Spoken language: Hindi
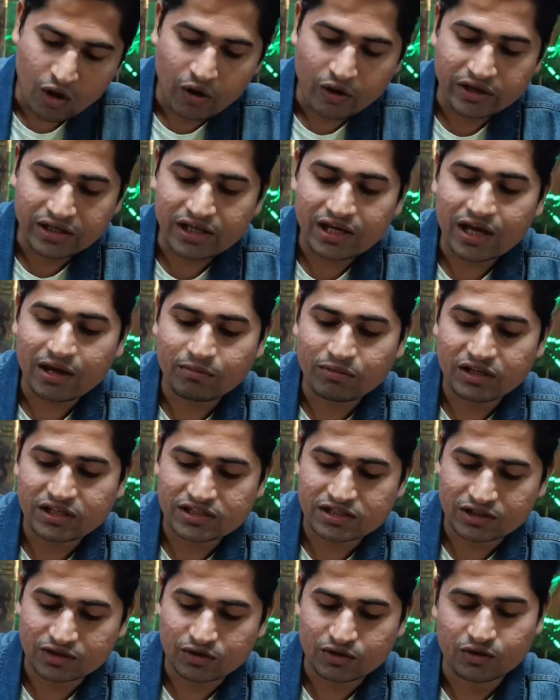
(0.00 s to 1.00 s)
और ये आप
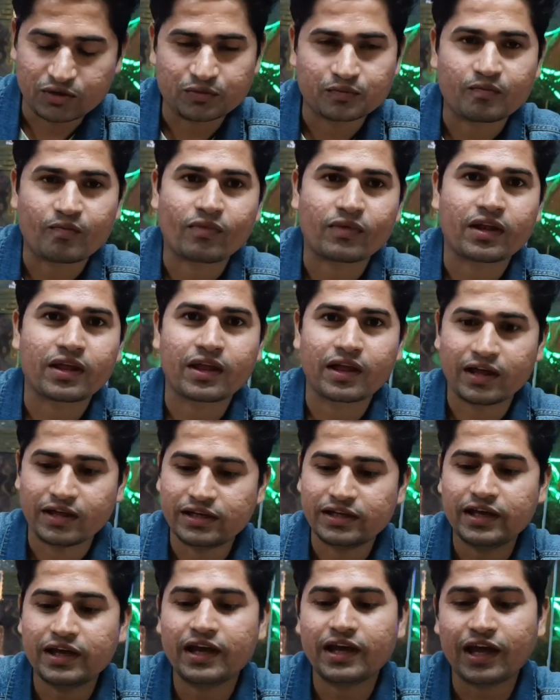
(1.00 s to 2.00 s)
देख सकते हो
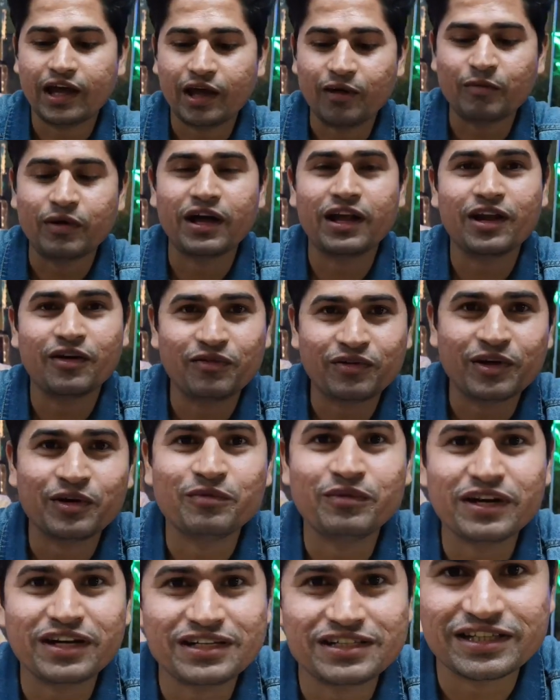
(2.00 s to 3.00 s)
ये है हमारा
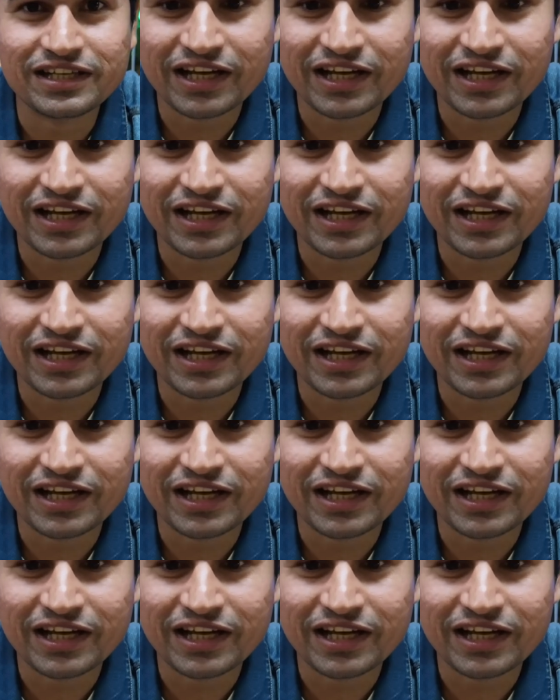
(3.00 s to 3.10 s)
फेवरेट